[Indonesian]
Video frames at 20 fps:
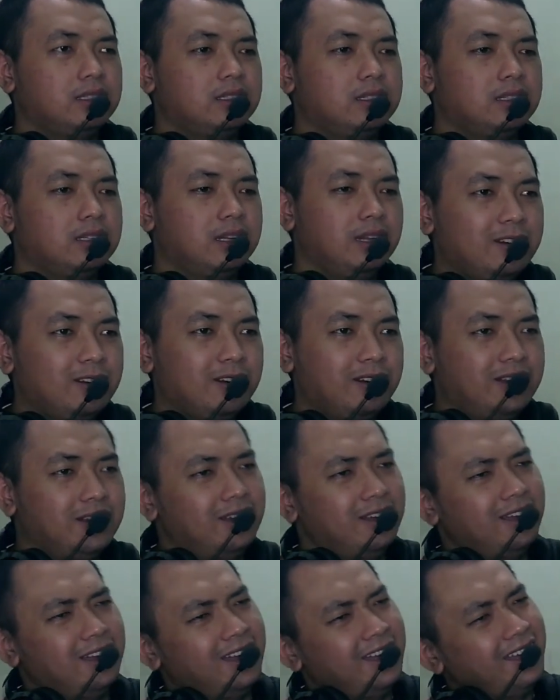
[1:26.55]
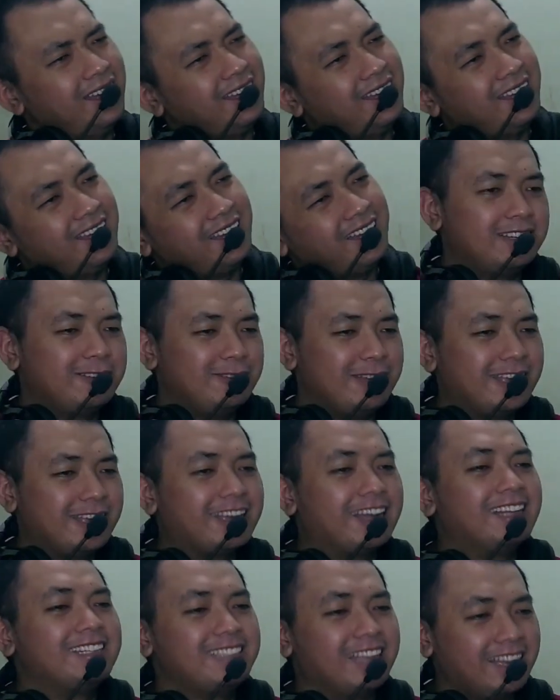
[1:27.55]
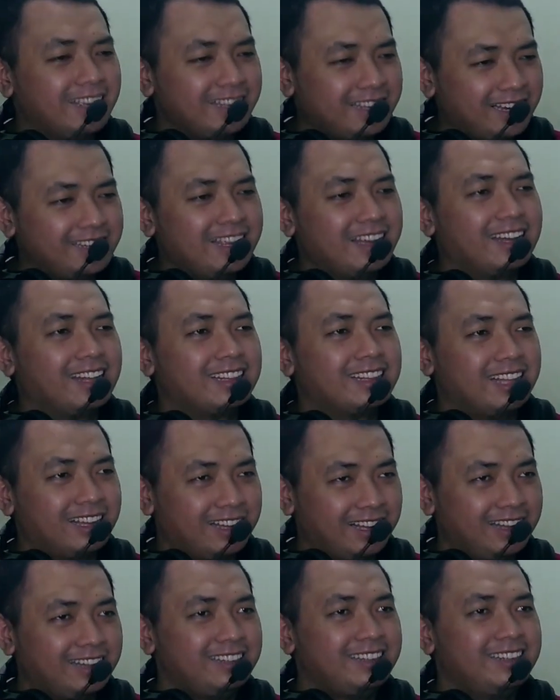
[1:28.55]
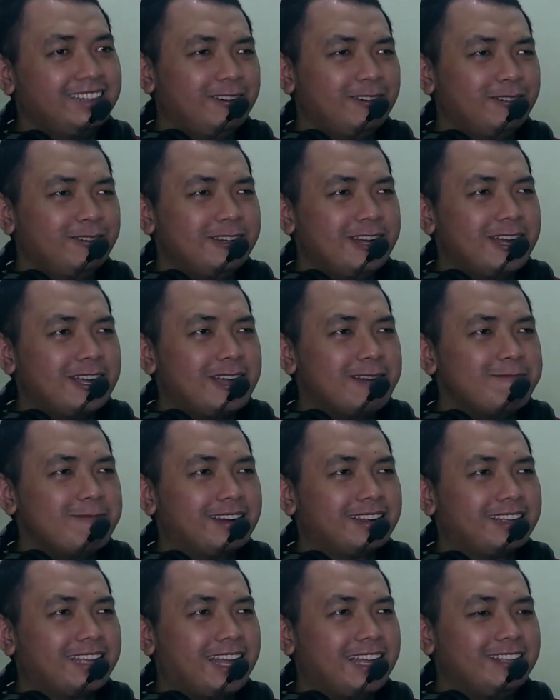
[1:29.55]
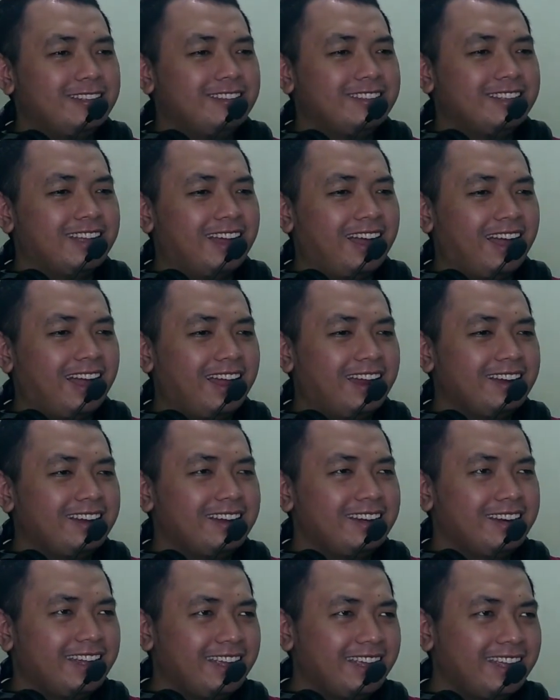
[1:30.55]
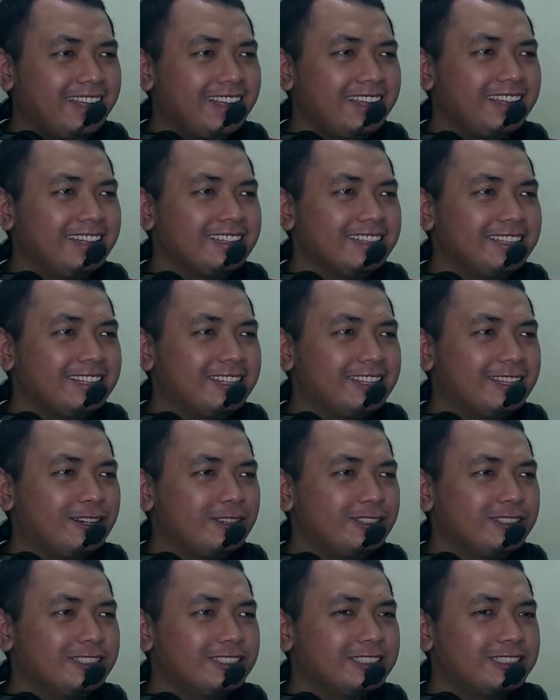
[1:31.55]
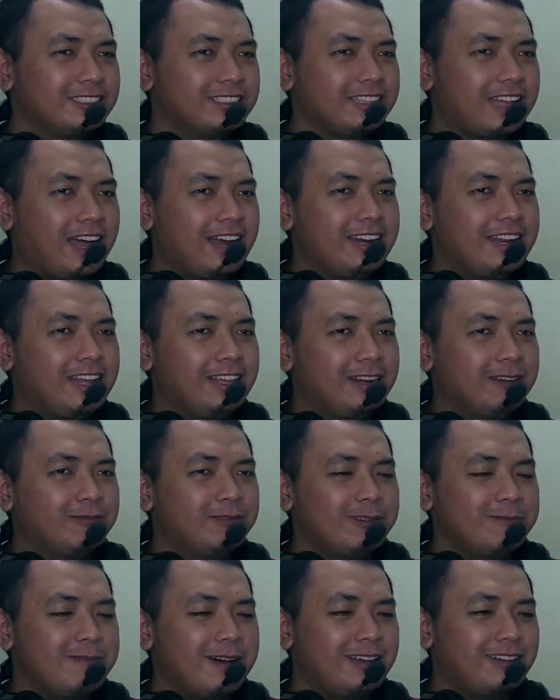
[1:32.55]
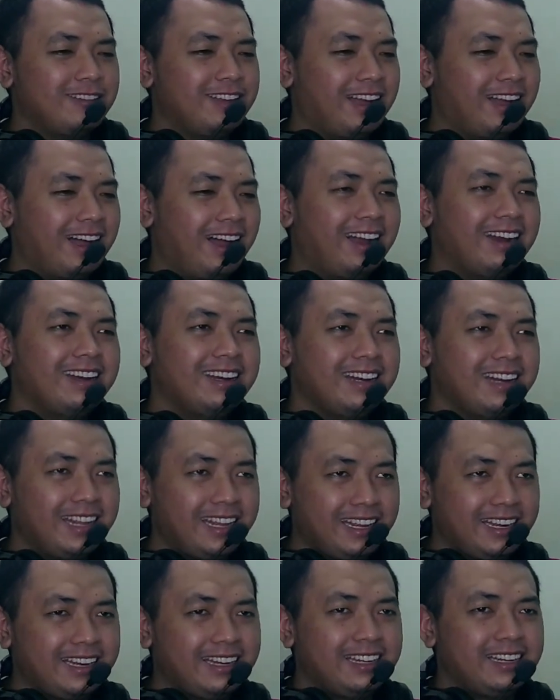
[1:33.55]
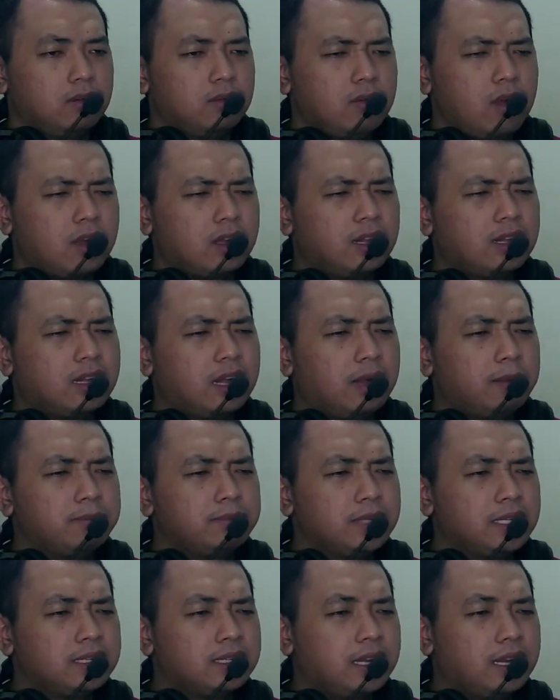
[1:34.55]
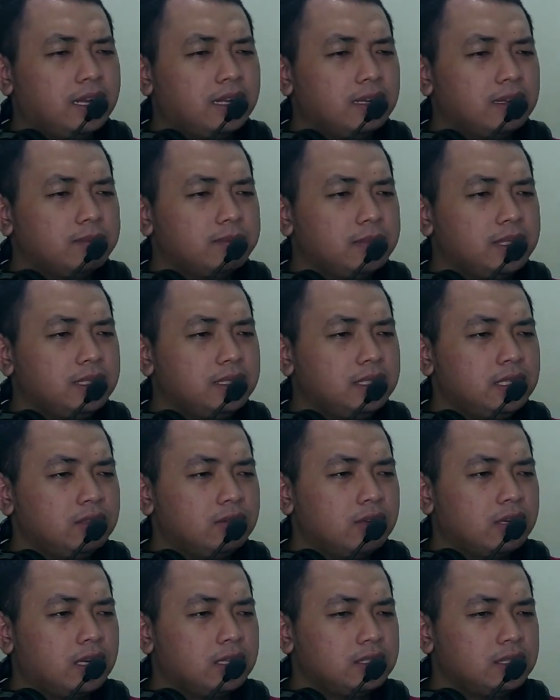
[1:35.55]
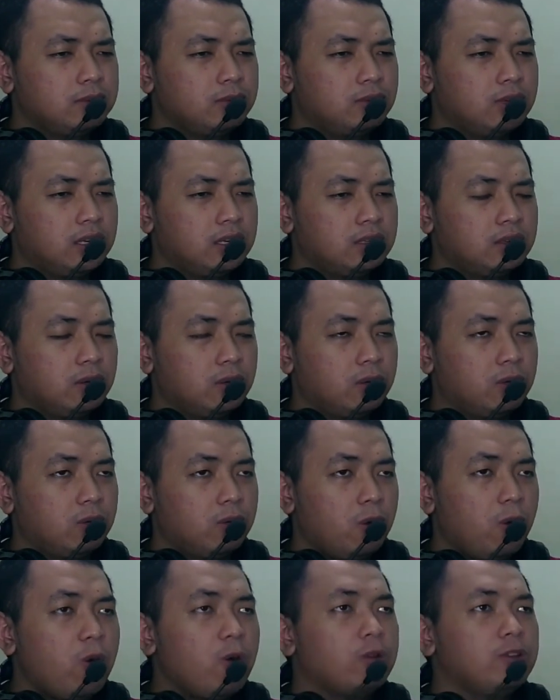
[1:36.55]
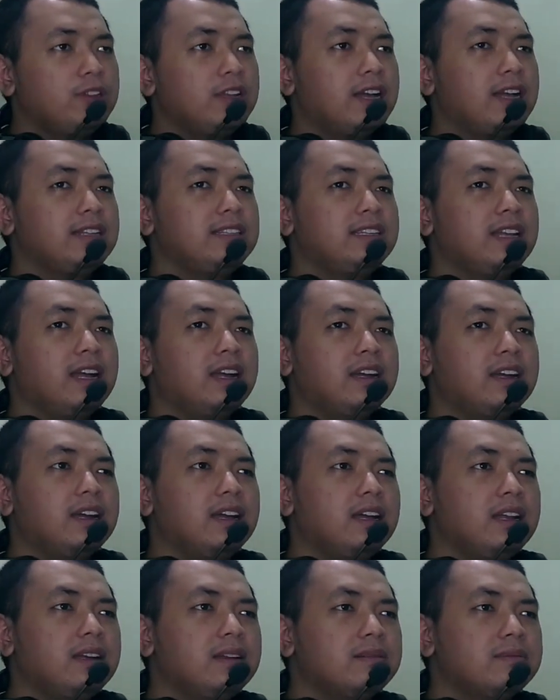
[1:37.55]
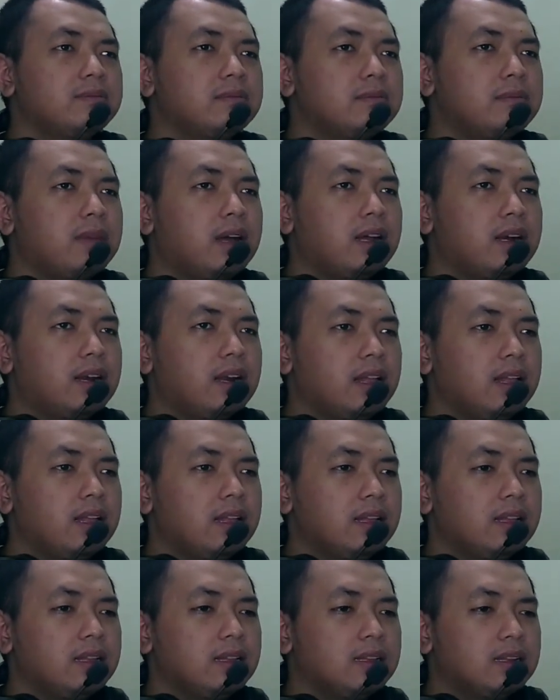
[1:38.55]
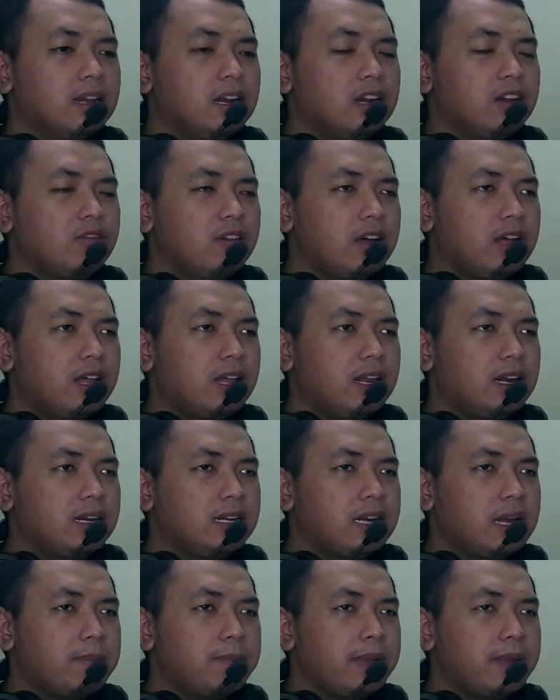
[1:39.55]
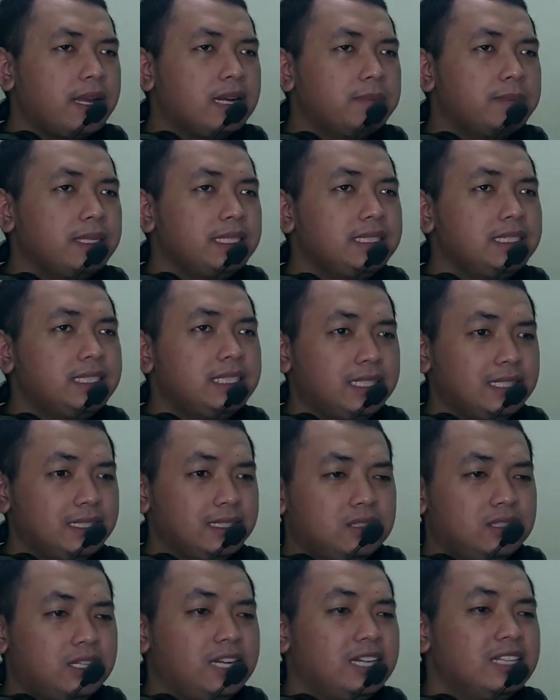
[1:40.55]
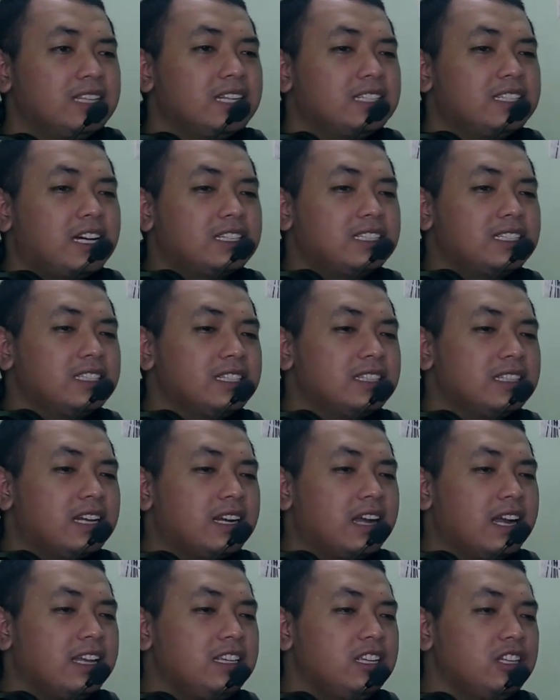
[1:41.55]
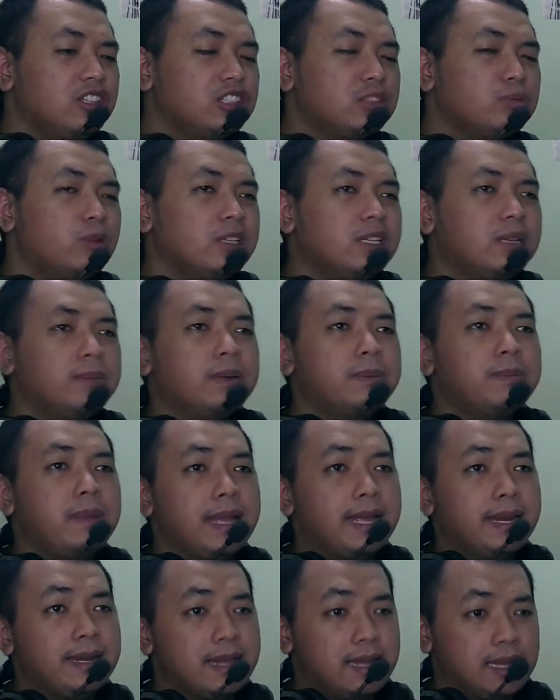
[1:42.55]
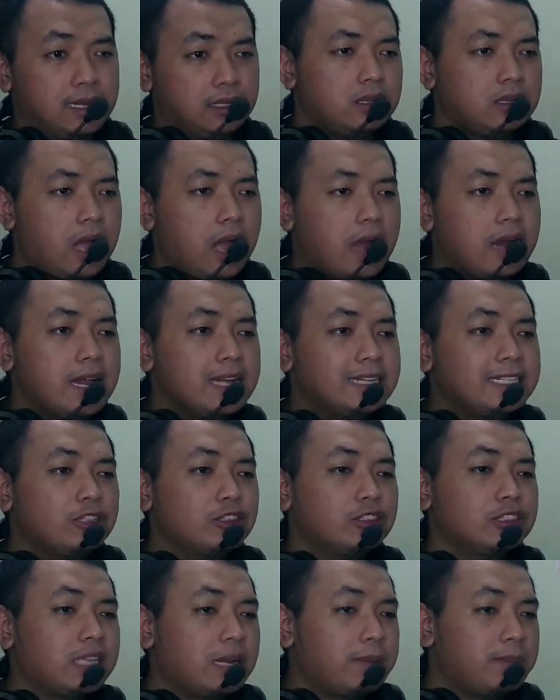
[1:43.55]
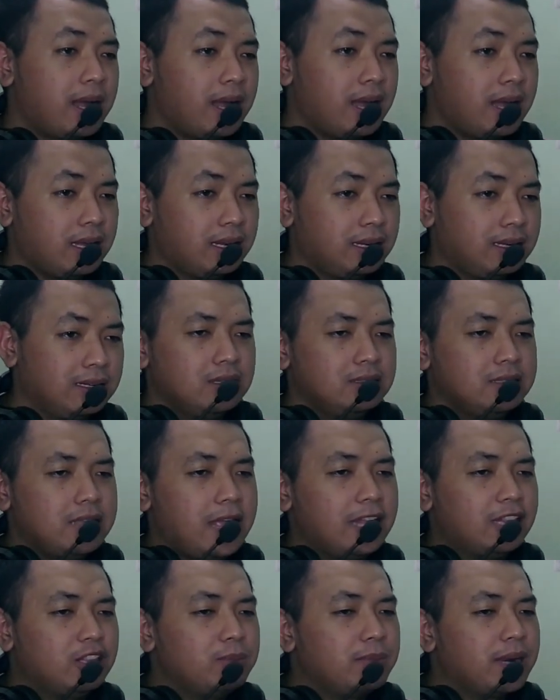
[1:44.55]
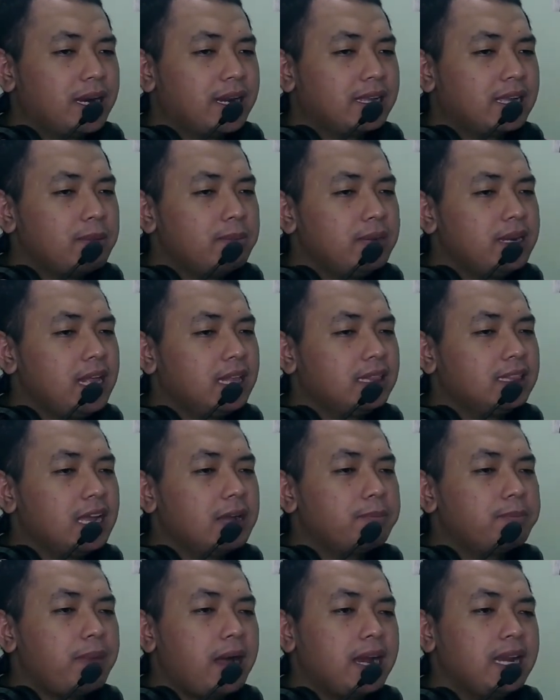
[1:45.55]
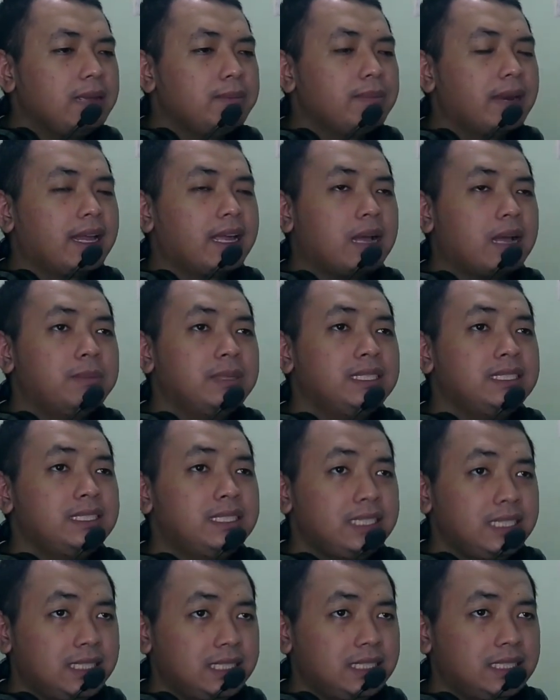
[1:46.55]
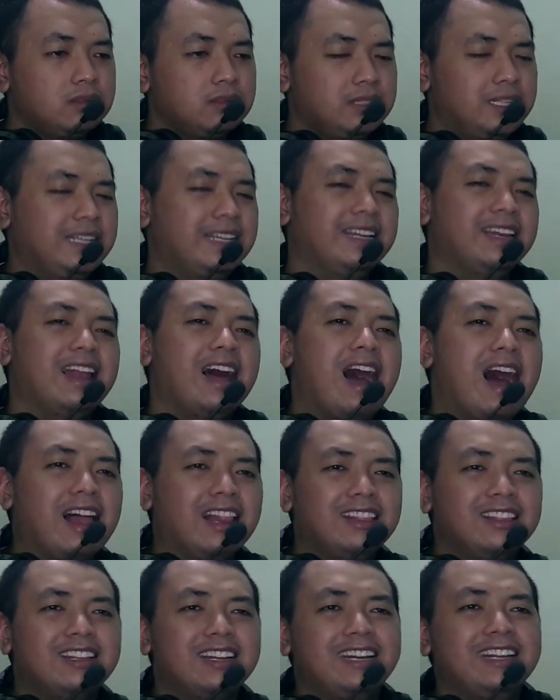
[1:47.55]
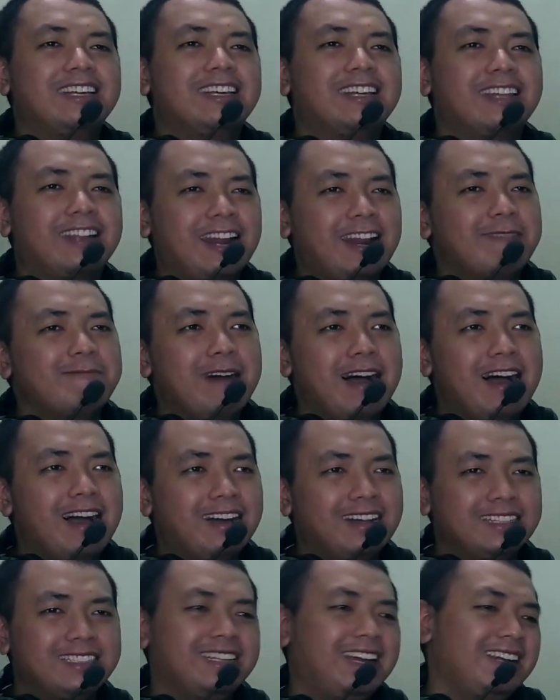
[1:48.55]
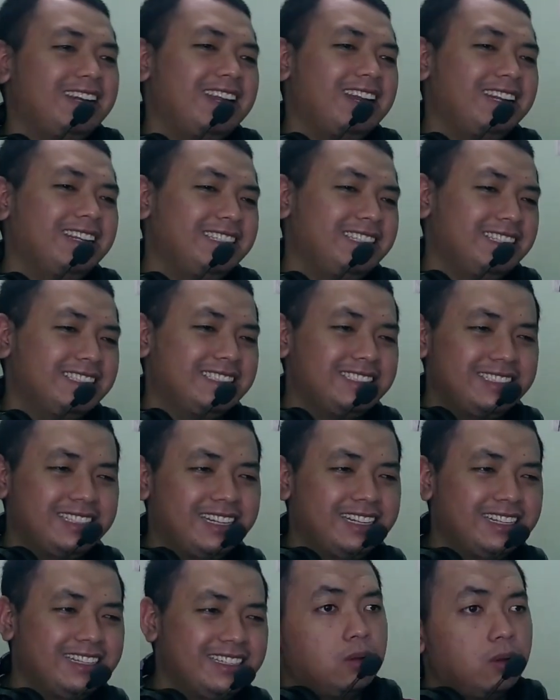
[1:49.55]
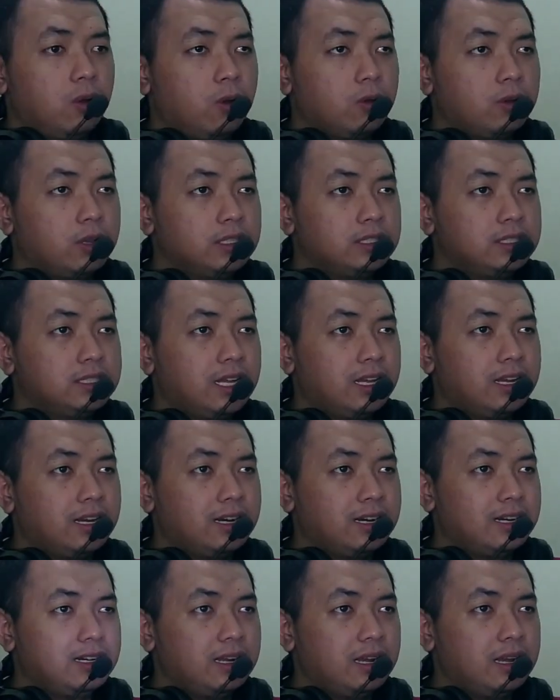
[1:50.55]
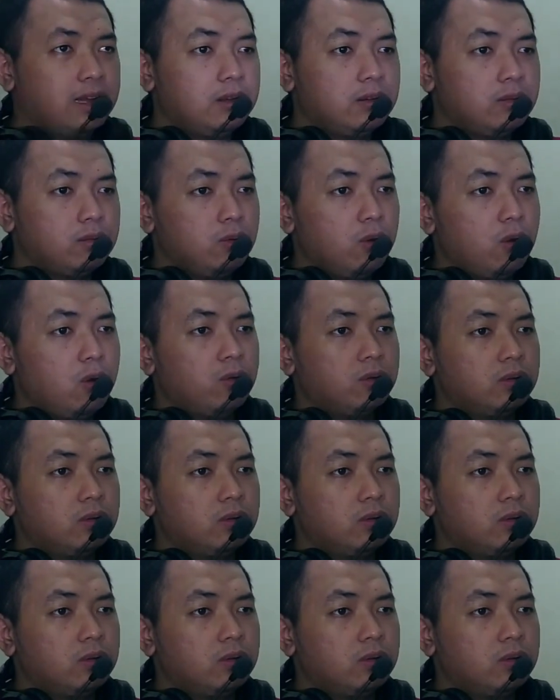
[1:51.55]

Hah? ah kue kacang yang dia katakan udah gambar kejunya aneh terus ada info baru yang aneh wakil kapten ka benci kue kacang bukan oh jangan-jangan marah ngeluarin apa yang dibenci cerita saksi tentang kaiji itu semuanya berbeda ada satu kesamaan yaitu mereka melihat yang paling mereka benci gila Andri keren banget sih analisisnya oke sekarang wow